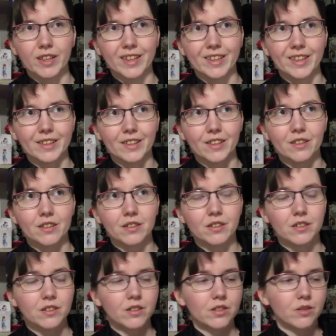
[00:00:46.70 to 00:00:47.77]
l'attaque
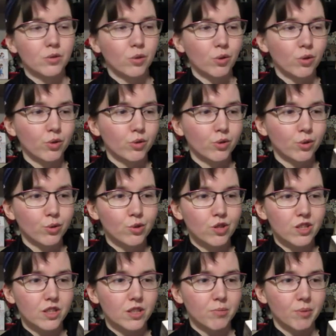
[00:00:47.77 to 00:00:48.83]
des orques,
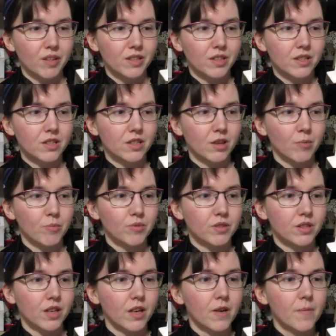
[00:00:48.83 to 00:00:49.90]
j'espère que ça dit comme
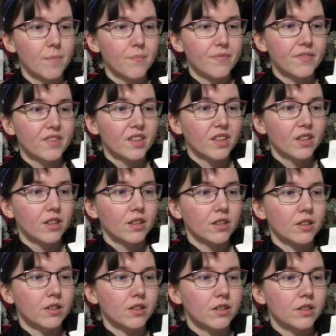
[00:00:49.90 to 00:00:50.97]
ça.
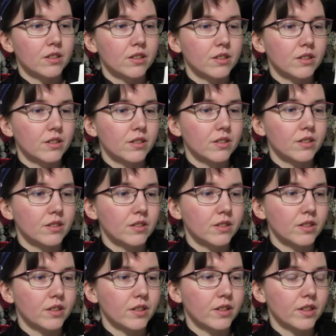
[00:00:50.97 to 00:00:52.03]

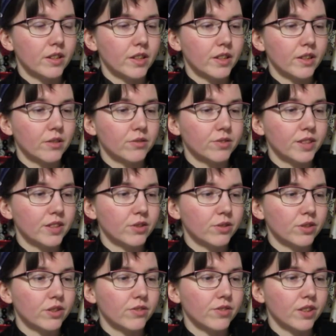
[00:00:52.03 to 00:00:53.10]
Euh, et en fait,
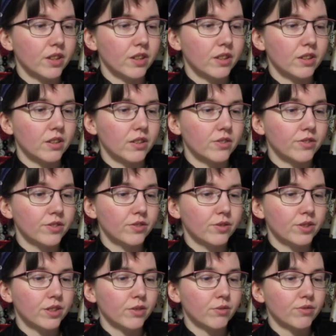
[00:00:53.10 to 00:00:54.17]
quand il va vivre dans
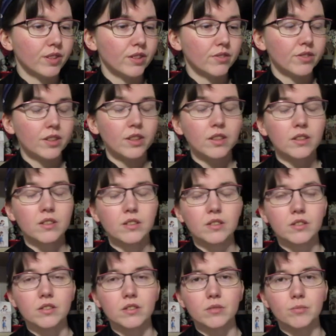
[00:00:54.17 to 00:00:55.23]
cette nouvelle ville,
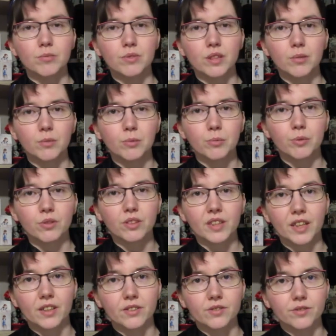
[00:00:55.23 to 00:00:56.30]
euh, au bout d'un moment, il
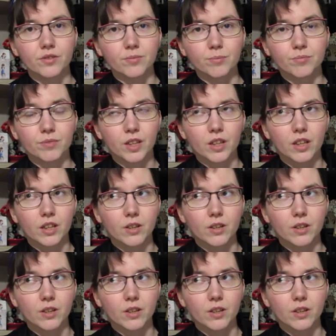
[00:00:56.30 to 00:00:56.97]
y a un,